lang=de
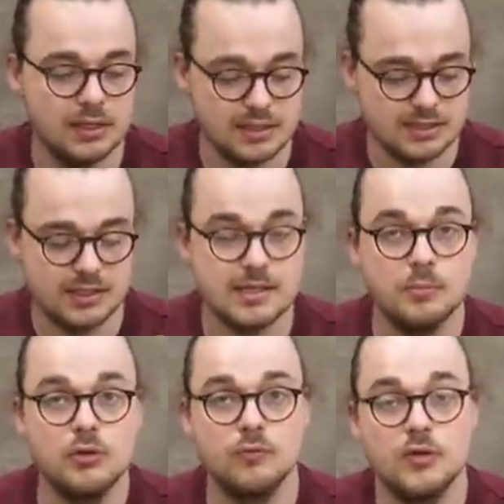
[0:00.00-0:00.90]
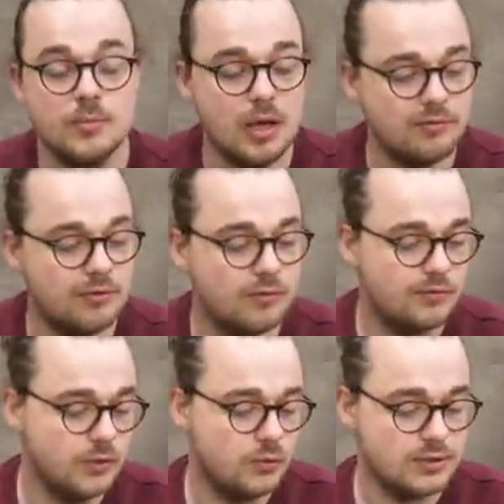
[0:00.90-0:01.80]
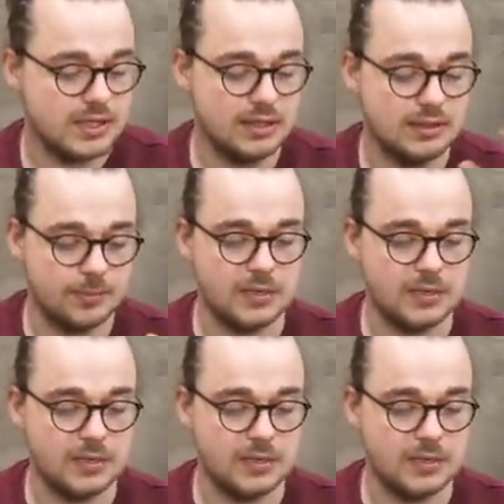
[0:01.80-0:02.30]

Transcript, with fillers: Das ist jetzt der Punkt, wo ich am Anfang vom Video gesagt habe,